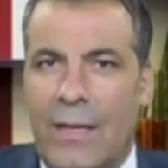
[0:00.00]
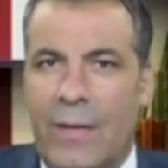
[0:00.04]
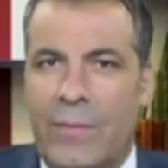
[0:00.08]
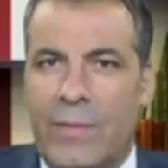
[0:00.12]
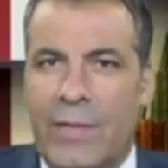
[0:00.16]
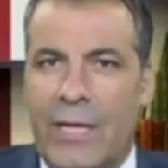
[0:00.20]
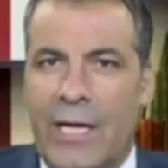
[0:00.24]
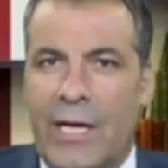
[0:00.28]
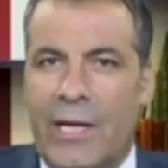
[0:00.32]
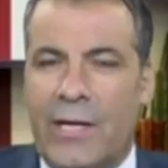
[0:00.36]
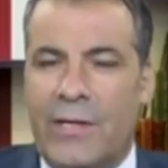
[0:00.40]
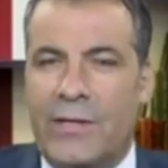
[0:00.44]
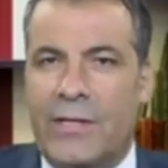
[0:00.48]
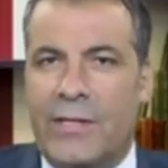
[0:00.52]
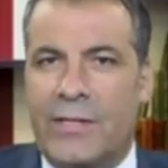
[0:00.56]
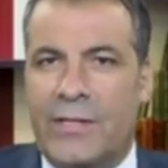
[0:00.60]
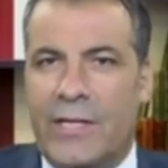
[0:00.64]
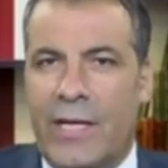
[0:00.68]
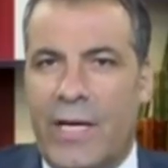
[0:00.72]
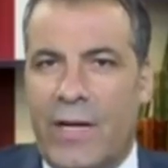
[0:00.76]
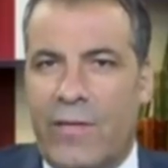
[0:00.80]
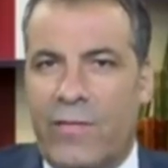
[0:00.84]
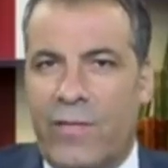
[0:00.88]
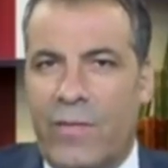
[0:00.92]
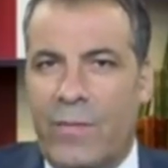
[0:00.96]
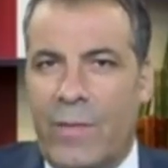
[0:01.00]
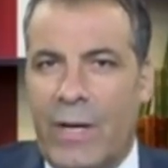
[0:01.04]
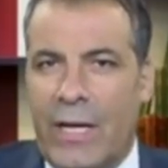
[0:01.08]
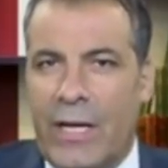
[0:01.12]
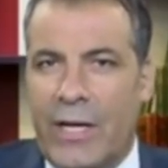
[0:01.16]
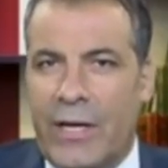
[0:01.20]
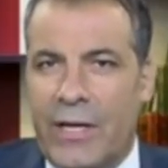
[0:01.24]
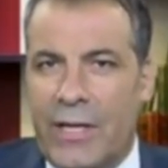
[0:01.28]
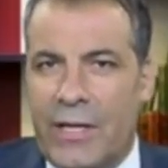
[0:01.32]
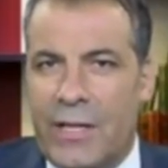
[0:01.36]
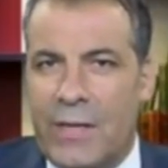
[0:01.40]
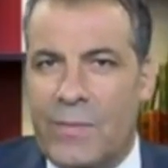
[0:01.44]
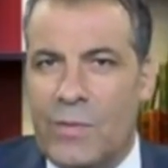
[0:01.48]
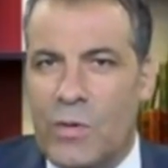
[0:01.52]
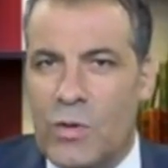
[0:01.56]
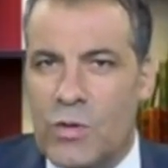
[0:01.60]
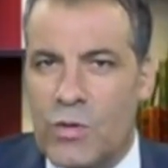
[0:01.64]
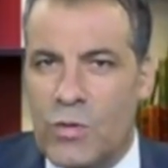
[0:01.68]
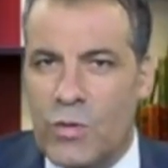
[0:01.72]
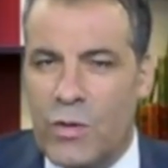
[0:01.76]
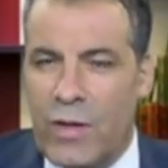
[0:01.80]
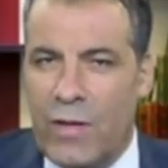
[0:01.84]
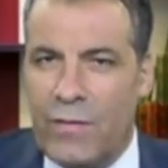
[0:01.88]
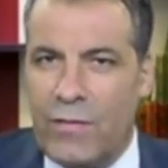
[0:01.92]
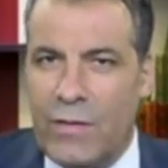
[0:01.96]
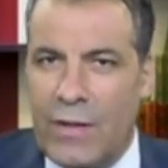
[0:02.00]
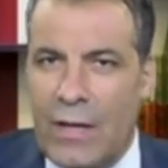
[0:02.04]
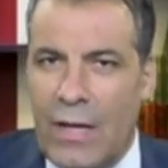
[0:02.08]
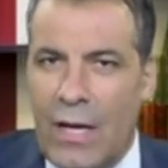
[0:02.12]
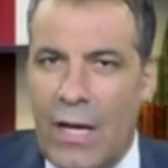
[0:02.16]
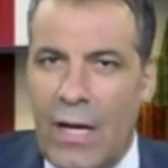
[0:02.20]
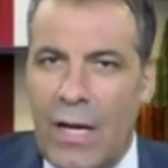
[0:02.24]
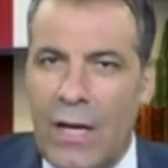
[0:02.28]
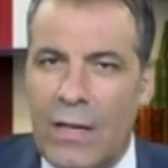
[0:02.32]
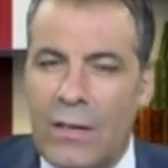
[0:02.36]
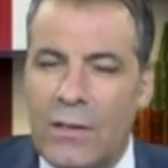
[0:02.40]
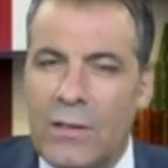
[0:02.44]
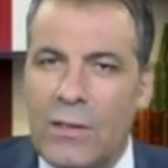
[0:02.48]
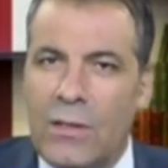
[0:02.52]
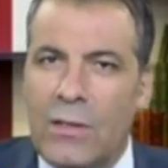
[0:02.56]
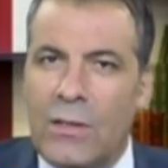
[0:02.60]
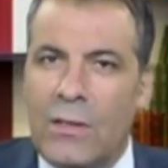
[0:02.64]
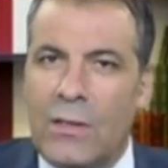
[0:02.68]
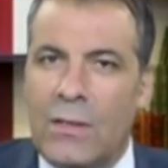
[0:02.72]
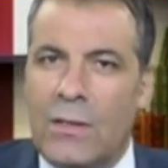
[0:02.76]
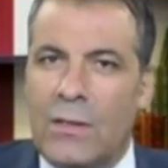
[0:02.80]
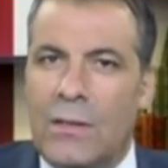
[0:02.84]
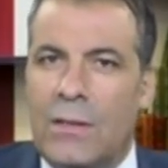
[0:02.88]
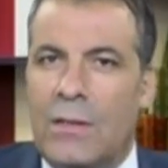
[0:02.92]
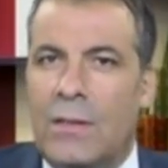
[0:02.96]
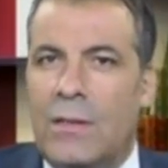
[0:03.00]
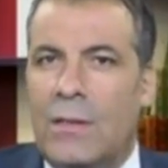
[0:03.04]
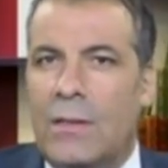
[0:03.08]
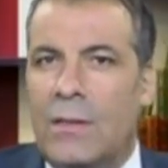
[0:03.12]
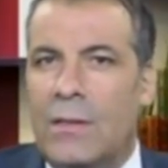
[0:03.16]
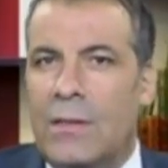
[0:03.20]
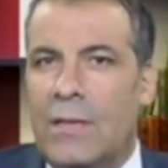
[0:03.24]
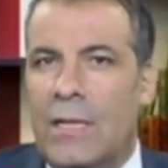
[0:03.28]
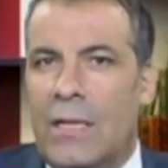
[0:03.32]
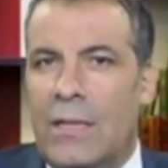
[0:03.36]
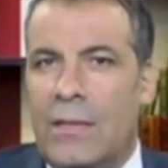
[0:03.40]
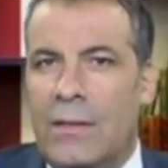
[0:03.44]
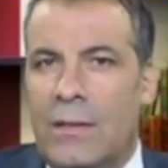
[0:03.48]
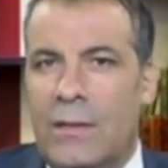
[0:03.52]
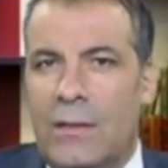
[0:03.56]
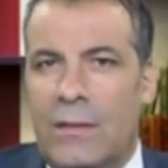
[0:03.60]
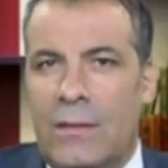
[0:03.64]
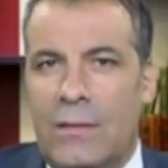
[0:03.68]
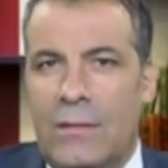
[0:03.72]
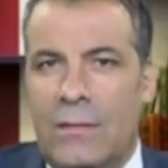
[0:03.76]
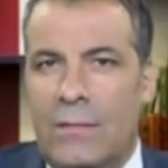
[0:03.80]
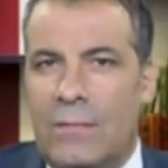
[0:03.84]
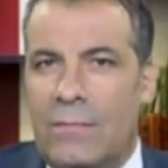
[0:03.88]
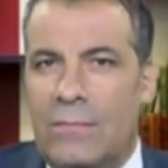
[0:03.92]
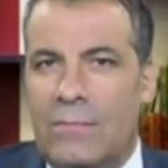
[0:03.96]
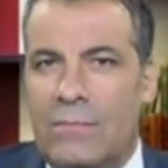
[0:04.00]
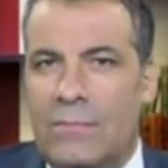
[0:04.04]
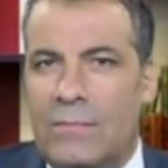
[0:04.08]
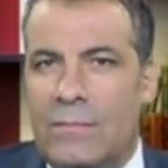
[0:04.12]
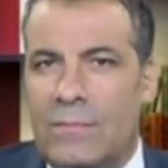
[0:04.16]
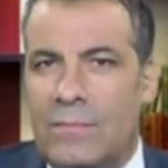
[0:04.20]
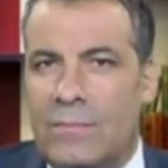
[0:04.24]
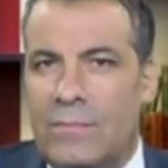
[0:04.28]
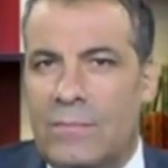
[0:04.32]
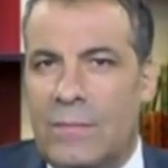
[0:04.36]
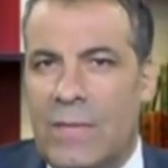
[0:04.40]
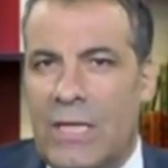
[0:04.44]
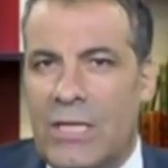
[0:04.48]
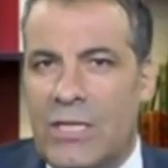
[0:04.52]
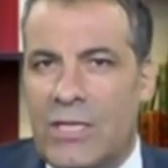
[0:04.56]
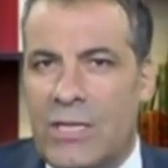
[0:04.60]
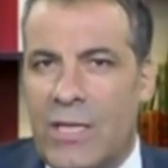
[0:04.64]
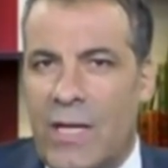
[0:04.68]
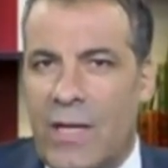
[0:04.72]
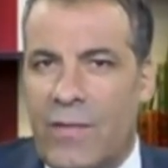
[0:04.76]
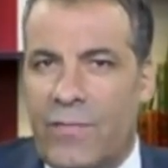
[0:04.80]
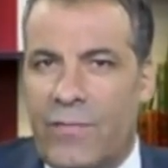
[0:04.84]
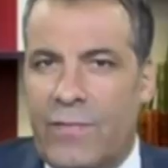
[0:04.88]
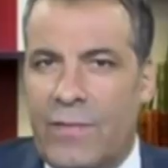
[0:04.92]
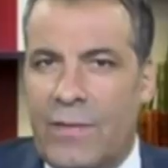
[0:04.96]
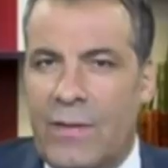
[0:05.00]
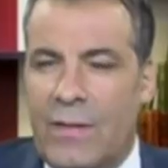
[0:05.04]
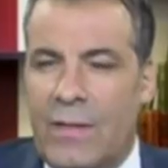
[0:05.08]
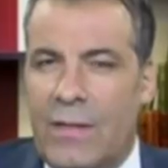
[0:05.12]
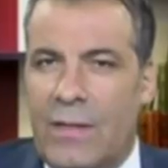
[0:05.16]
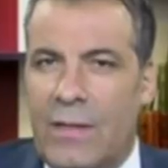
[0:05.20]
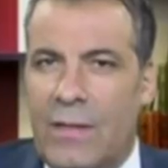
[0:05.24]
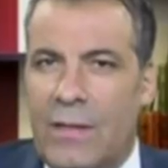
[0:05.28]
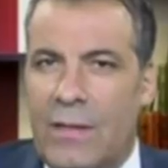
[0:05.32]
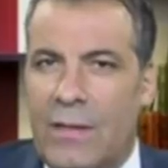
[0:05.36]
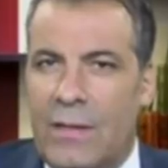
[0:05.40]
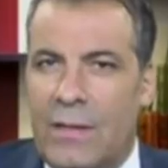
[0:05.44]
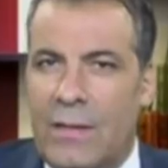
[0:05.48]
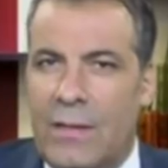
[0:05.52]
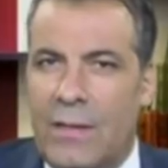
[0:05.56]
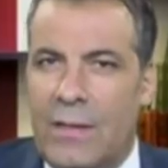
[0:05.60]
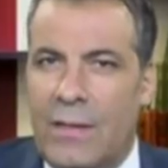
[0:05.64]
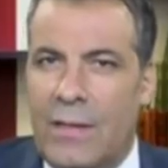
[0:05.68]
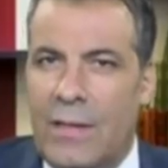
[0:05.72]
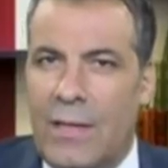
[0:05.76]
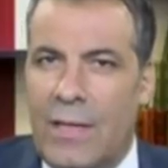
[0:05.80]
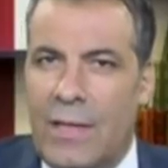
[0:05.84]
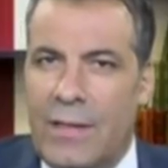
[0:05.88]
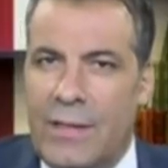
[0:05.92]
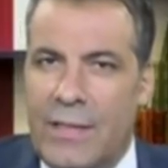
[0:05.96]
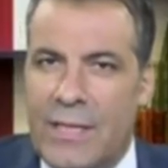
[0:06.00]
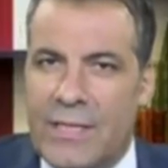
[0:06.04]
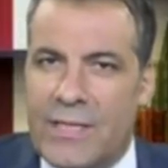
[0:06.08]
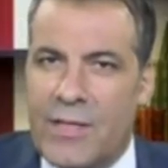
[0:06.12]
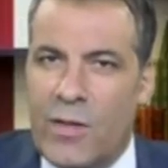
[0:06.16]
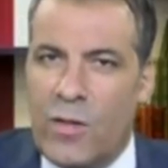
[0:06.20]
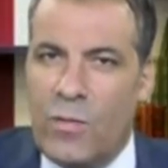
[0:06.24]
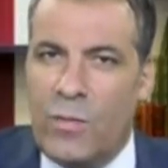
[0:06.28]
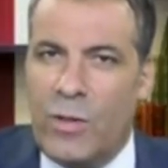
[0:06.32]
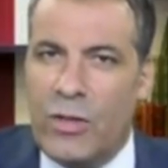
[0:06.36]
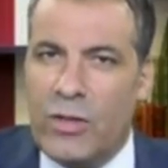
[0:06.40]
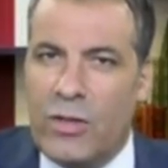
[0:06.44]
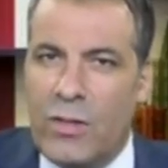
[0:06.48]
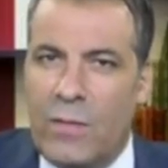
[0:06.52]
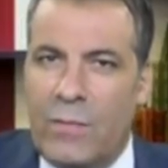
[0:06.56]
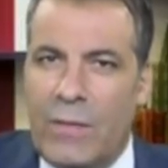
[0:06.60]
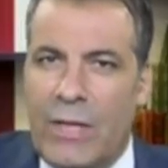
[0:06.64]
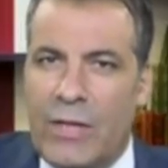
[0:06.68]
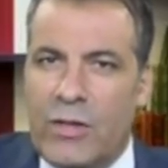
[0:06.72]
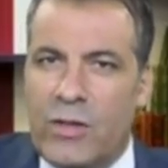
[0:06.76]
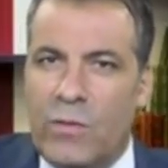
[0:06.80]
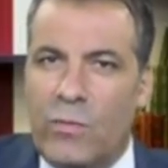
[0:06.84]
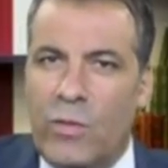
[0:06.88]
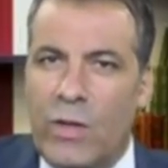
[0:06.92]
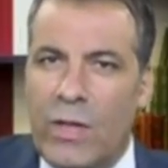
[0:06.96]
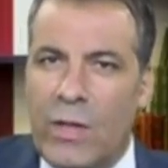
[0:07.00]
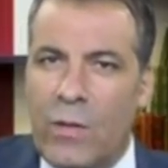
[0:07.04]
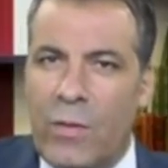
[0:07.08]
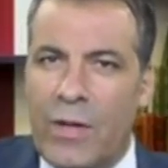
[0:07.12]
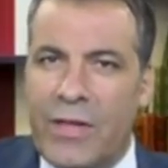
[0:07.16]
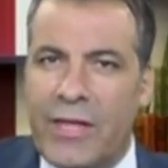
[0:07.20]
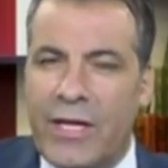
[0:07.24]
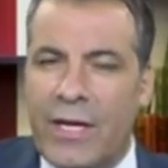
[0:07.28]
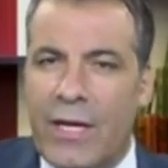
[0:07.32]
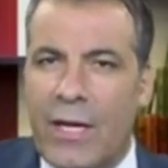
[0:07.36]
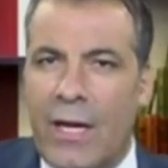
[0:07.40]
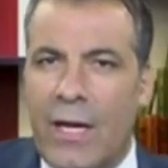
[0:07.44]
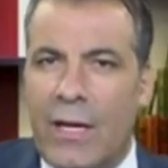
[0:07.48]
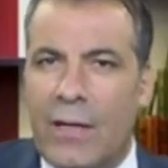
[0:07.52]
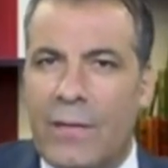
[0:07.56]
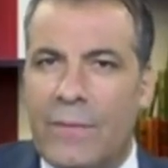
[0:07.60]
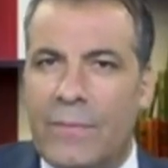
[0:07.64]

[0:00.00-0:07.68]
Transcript: الابيار انت تعرف المقرات الموجوده فيها آه يعني مانيش عارف آه الناس هذو إيه. ما عندهم ولا وثيقه